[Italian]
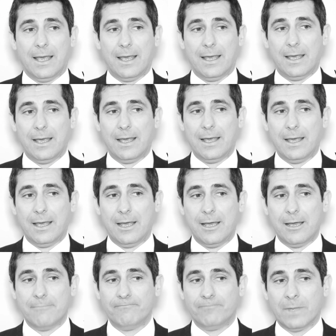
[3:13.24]

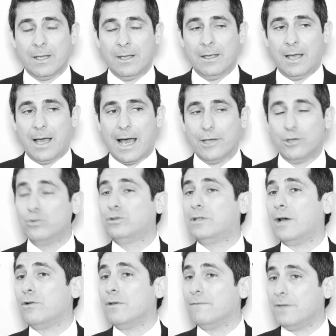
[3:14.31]
ehm,
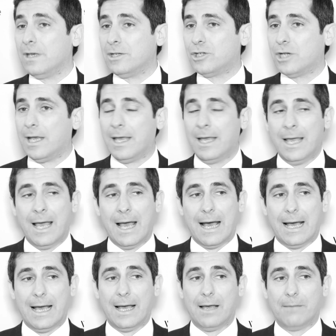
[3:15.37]
aiutano invece
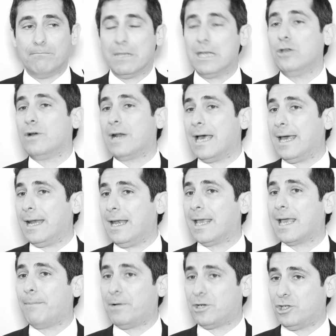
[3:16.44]
migliorare le
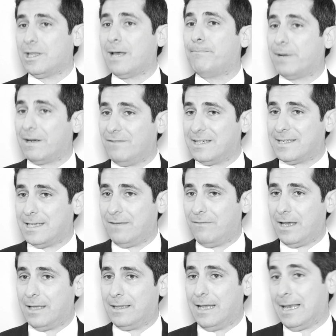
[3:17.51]
capacità
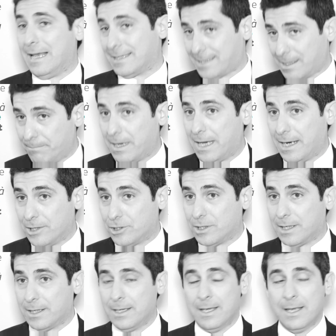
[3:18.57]
previsive degli asset
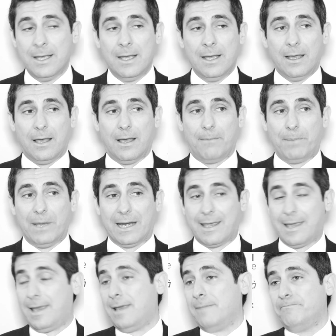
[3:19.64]
manager eh,
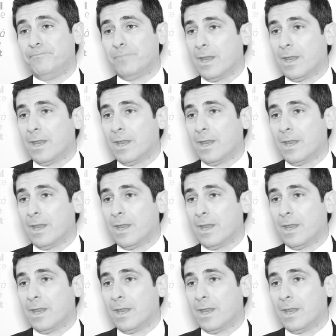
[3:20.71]
perché